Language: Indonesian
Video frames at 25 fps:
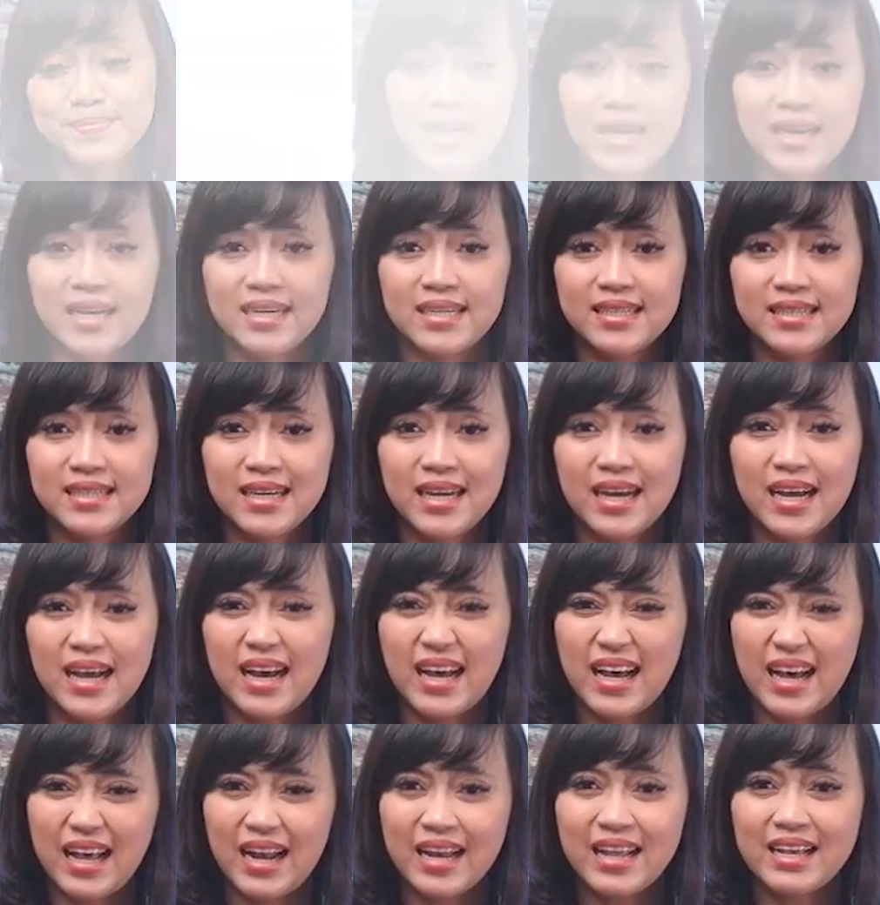Nah,
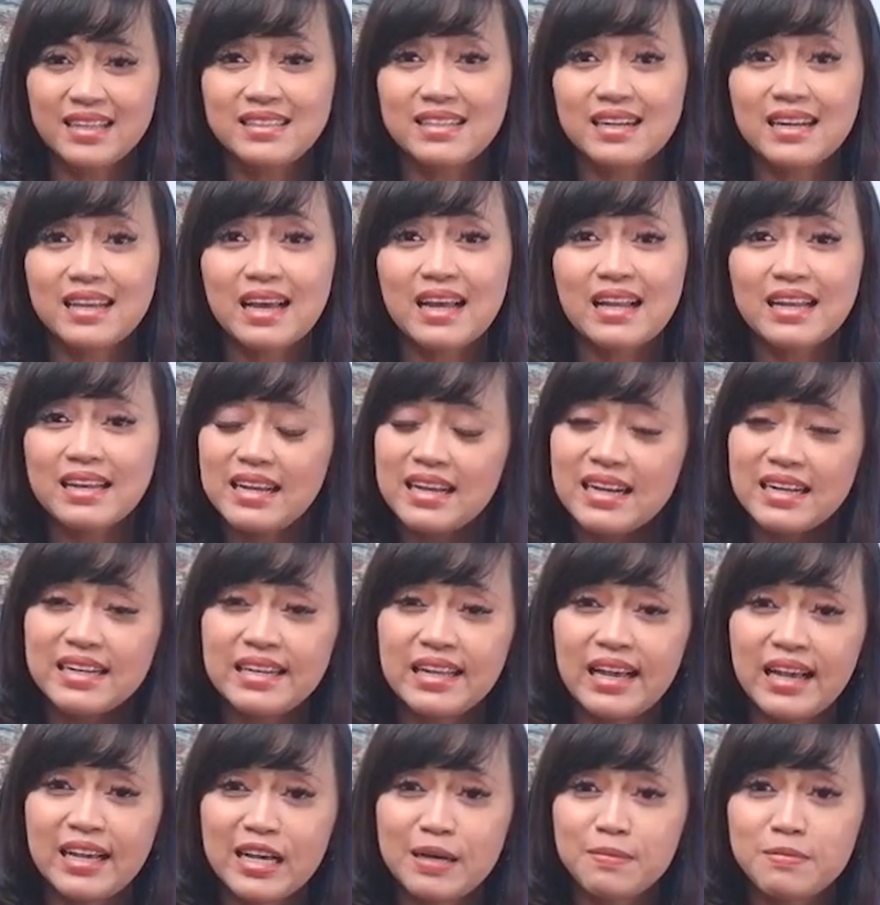Hal yang
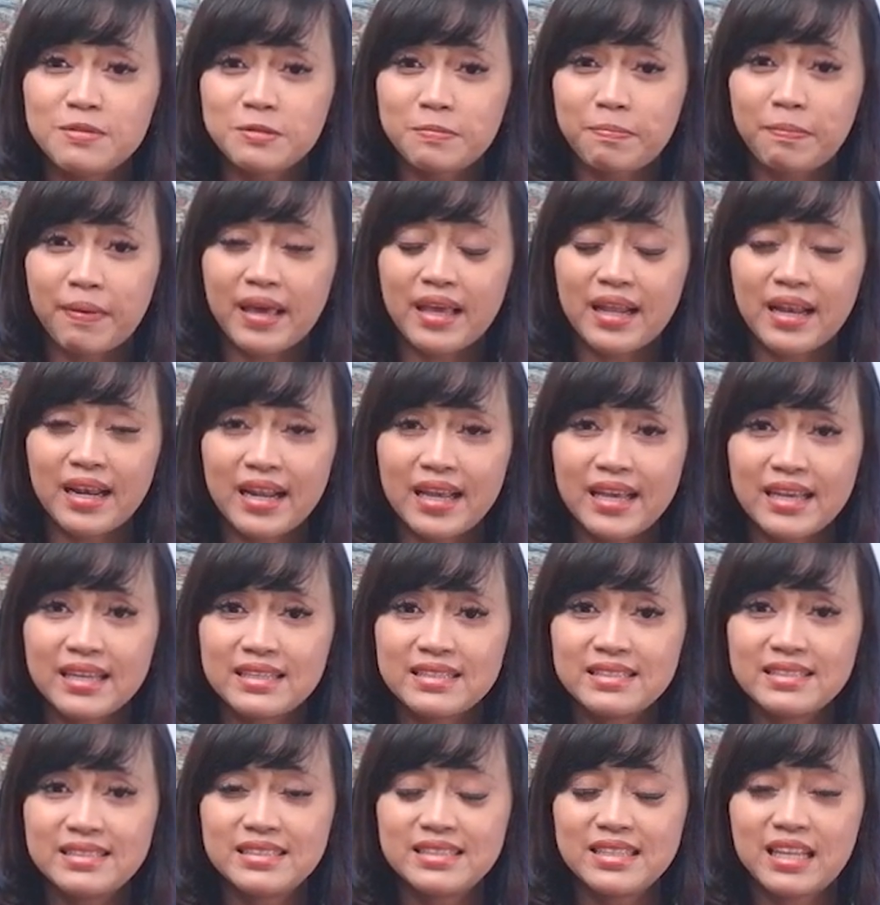terkadang dianggap
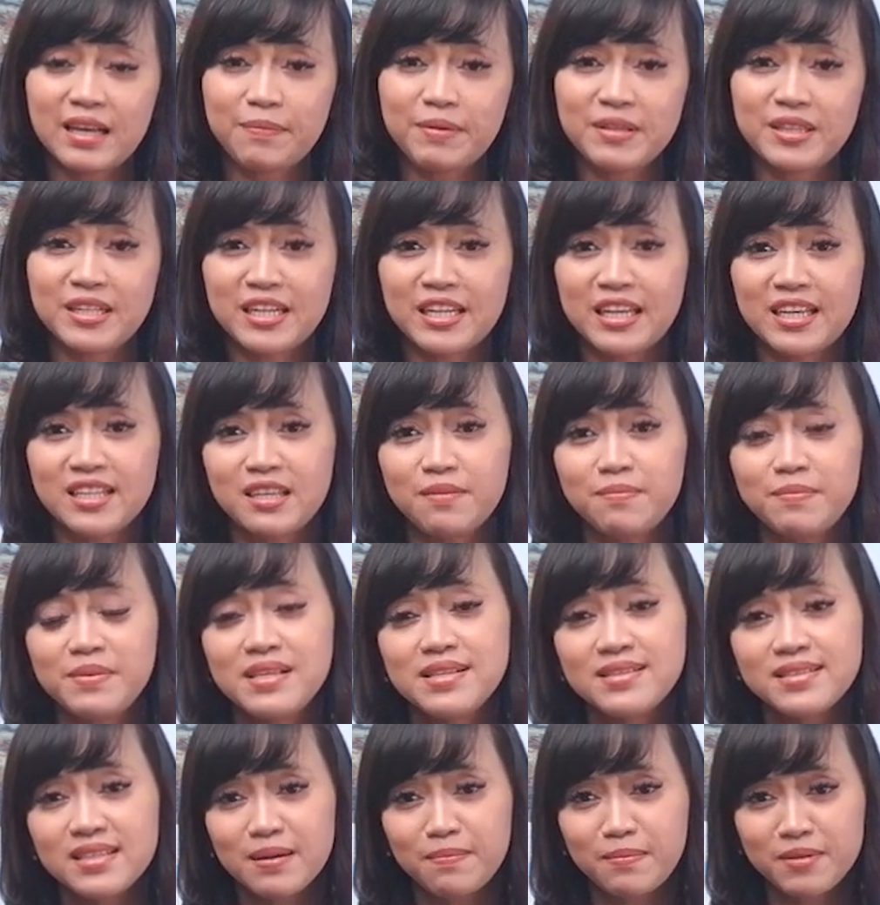sepele, tapi ternyata
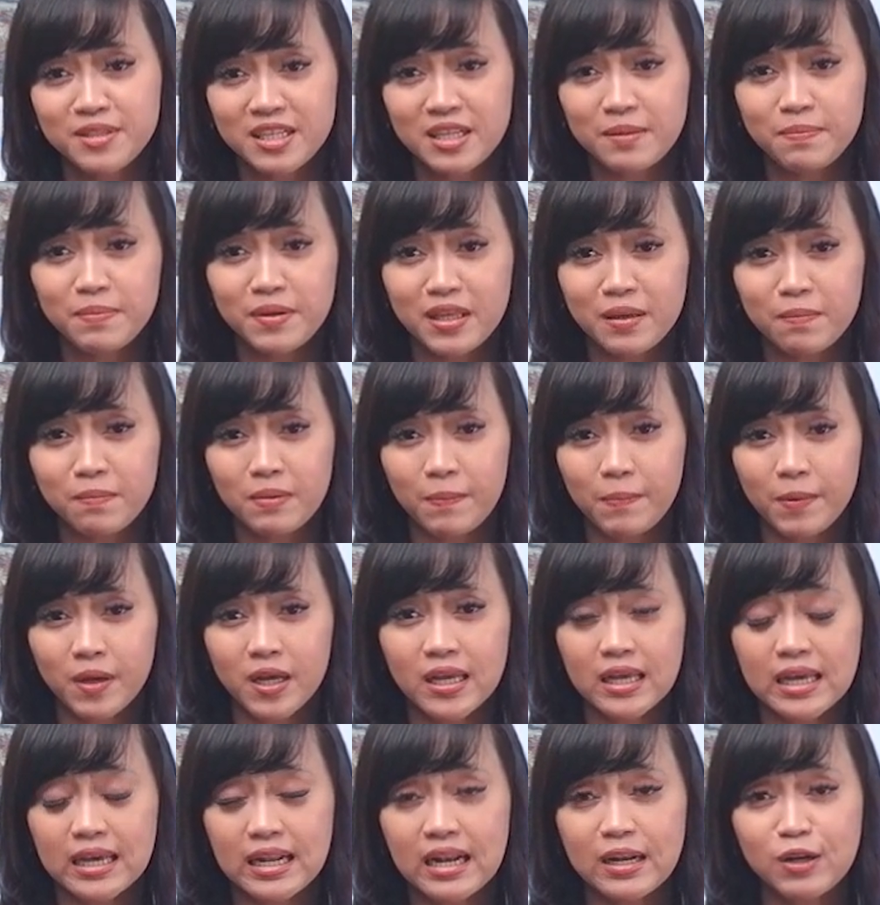bisa menjadi penyebab
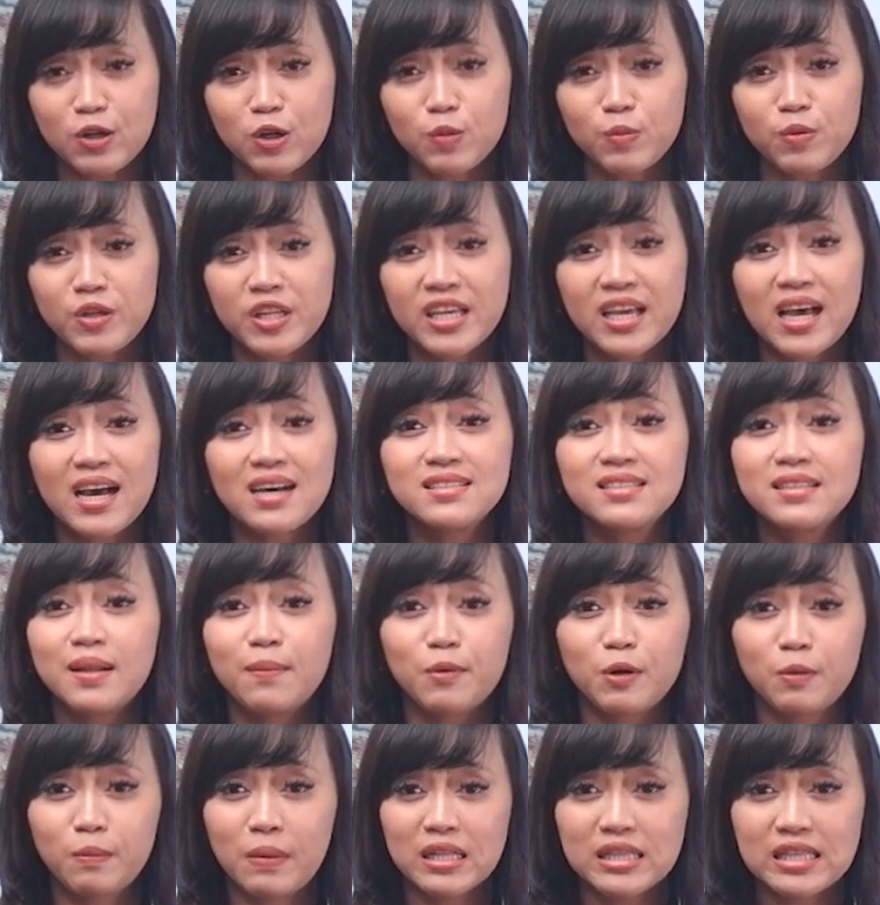kegagalan
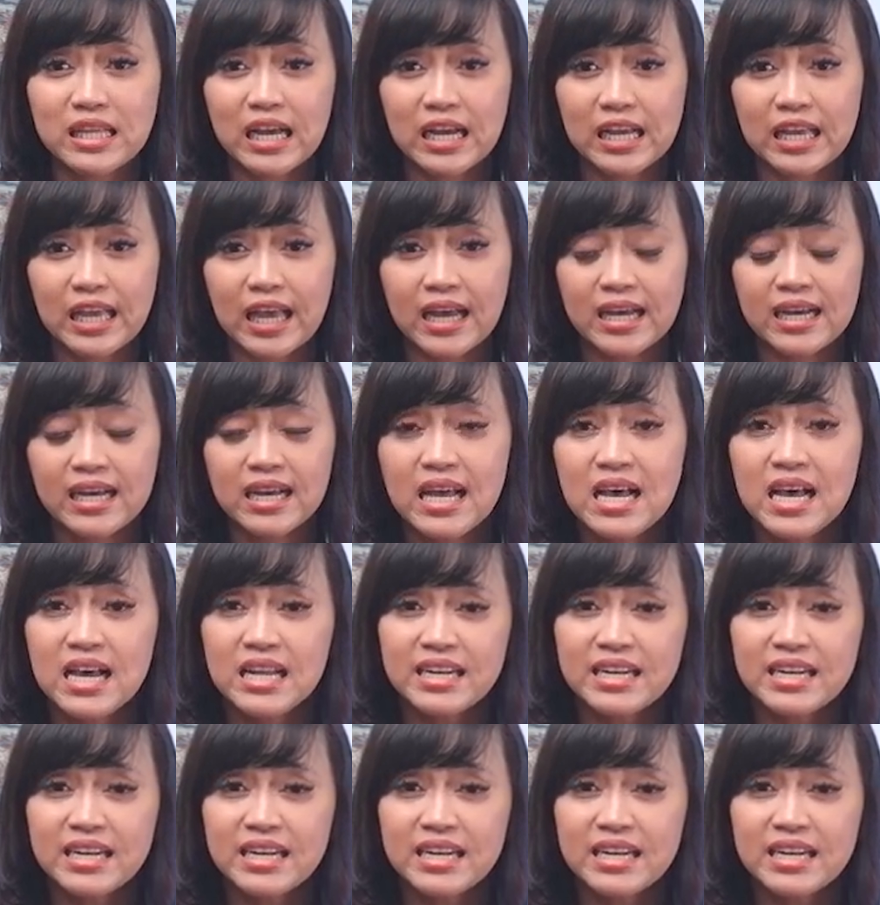komunikasi dalam rumah tangga,